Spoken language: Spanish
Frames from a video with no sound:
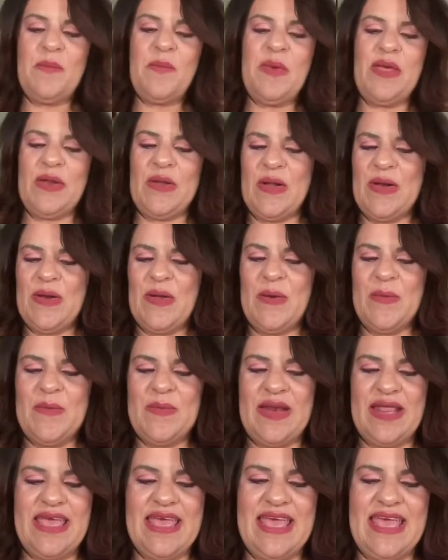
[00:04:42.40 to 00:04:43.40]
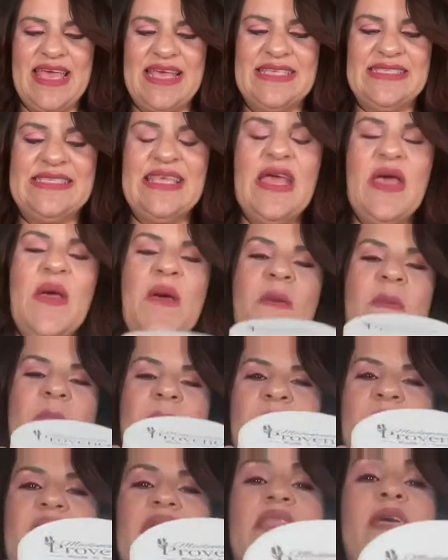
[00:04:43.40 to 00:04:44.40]
pero el nombre es
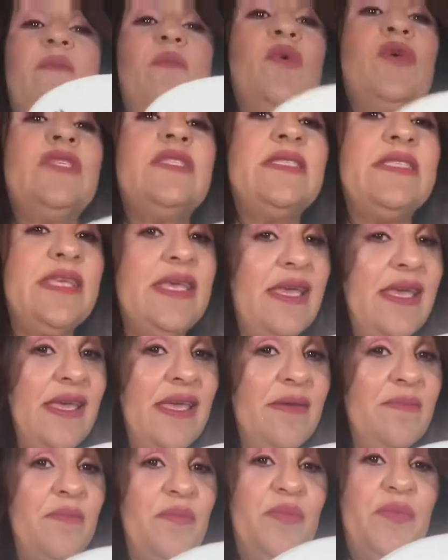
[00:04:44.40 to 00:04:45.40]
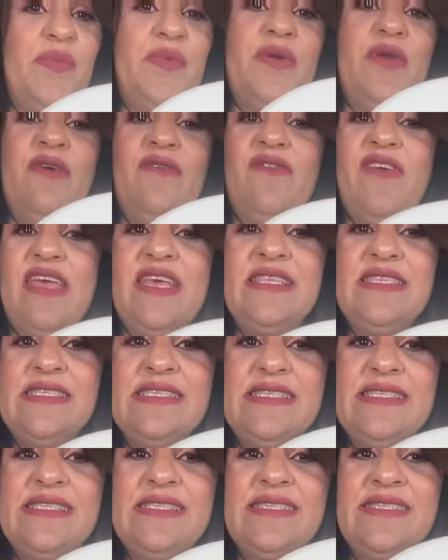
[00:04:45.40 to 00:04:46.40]
Madame Mademoiselle Provence